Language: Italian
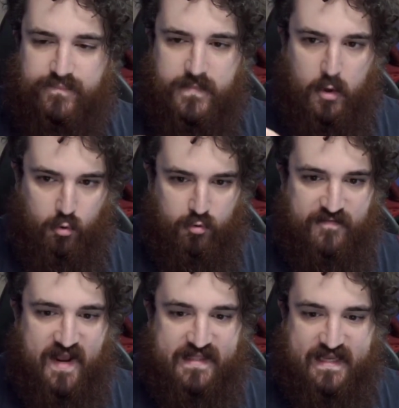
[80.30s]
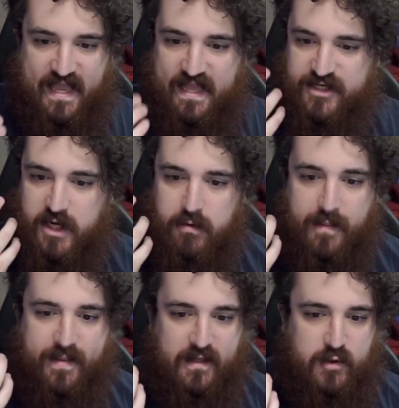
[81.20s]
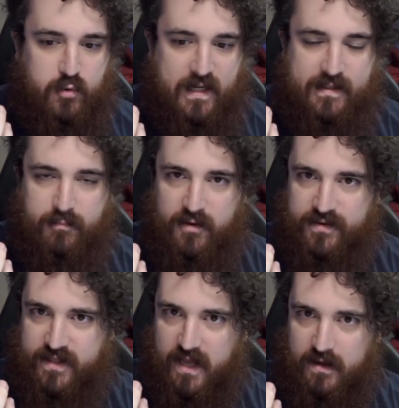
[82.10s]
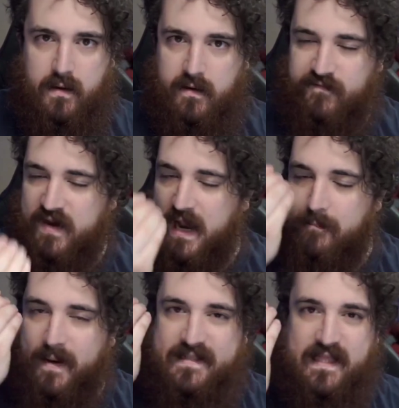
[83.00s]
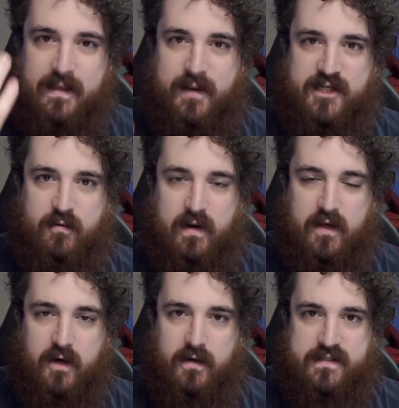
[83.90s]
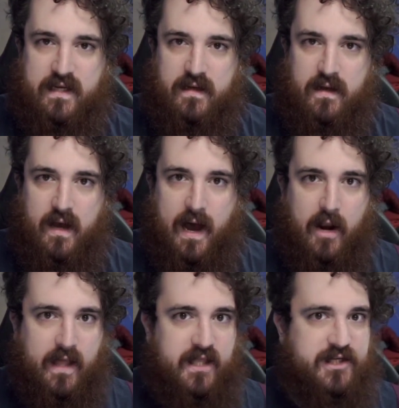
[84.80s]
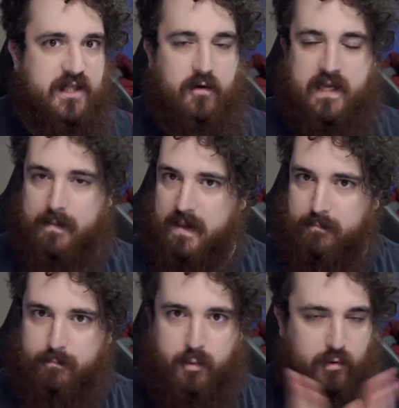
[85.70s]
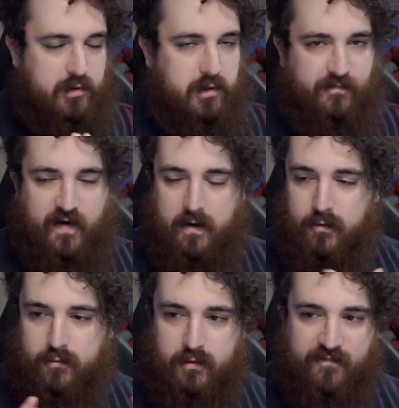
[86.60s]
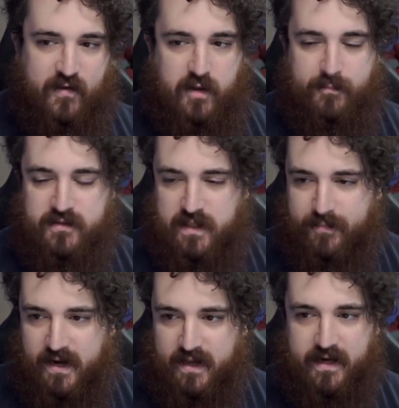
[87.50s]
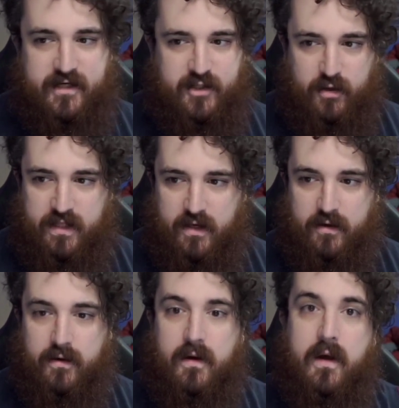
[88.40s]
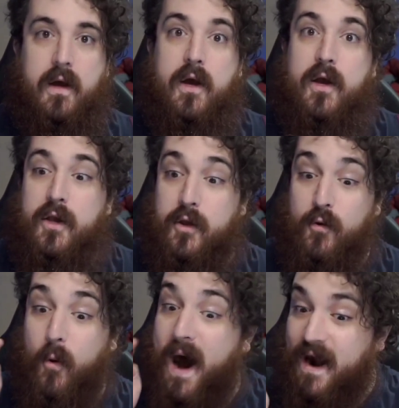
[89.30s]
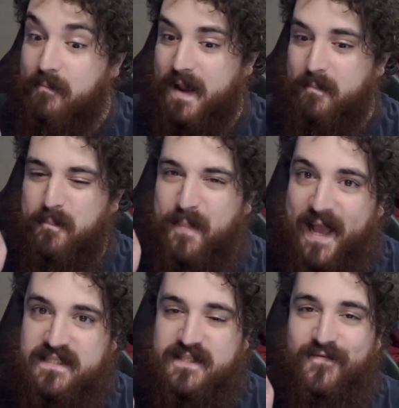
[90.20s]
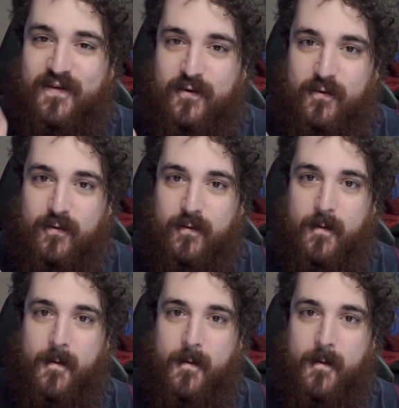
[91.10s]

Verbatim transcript: Lui vede che c'è un'apertura di bontà. Finalmente ti piace qualcosa. Allora decide, ok, mi butto. Fanculo il fatto che possa aprire cringe, lo dico. You are my best view.